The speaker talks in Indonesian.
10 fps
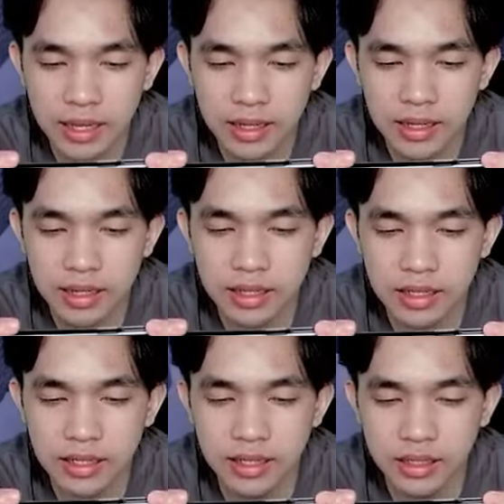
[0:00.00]
Ah,
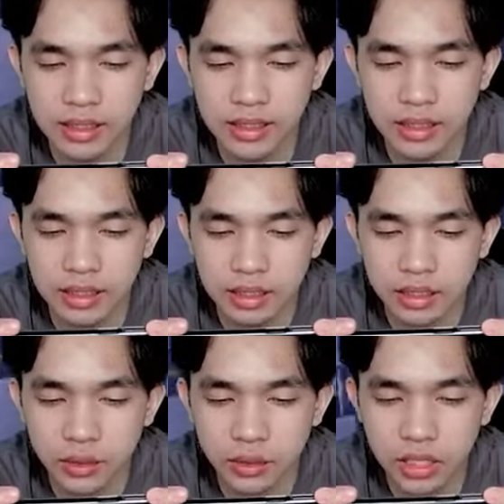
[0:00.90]
ah,
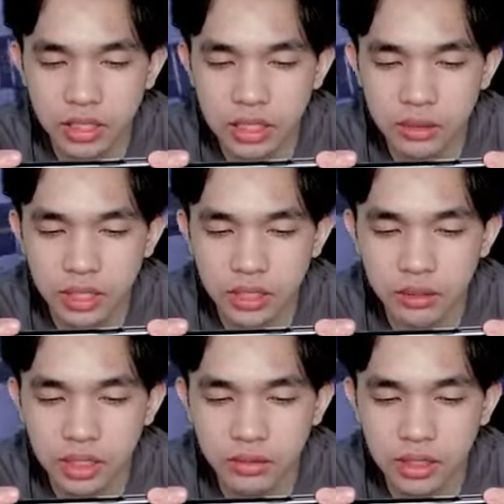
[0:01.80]
wait, wait,
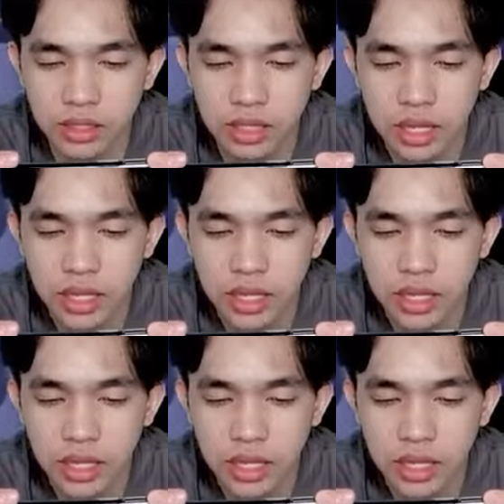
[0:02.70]
wait, wait.